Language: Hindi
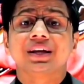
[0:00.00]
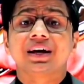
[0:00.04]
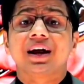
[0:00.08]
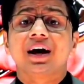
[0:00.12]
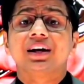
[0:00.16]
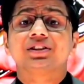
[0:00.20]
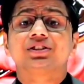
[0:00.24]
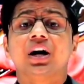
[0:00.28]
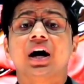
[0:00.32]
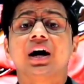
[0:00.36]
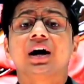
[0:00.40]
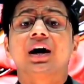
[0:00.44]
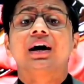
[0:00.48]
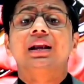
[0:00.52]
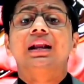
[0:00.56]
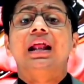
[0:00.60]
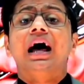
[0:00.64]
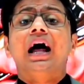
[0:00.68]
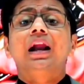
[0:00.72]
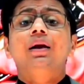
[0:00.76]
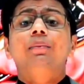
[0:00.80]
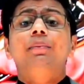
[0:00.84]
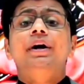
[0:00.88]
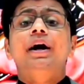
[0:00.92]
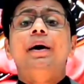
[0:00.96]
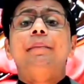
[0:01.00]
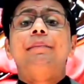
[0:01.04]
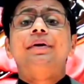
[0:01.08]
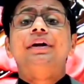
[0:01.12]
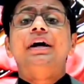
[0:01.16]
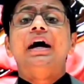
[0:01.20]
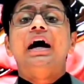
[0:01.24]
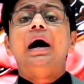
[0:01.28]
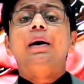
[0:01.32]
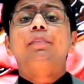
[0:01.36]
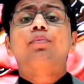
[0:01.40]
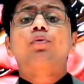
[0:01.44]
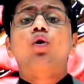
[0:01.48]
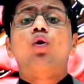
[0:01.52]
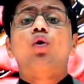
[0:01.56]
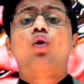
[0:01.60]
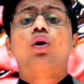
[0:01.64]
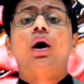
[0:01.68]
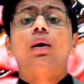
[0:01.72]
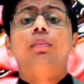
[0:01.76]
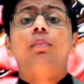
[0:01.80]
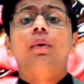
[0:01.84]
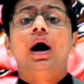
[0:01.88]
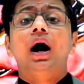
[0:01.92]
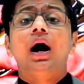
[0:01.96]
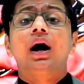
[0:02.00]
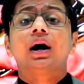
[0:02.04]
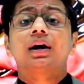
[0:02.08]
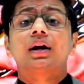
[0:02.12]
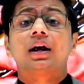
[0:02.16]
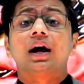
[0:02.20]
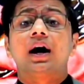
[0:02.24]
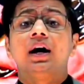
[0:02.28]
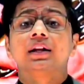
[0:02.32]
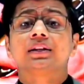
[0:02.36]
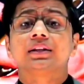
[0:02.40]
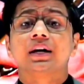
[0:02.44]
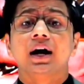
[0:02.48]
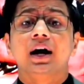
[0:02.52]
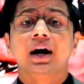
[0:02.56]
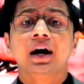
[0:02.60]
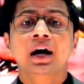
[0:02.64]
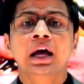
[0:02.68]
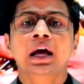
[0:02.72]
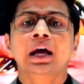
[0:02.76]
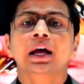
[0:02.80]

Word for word: तरह छंगालाल भी अपने आप को कम आंक रहा था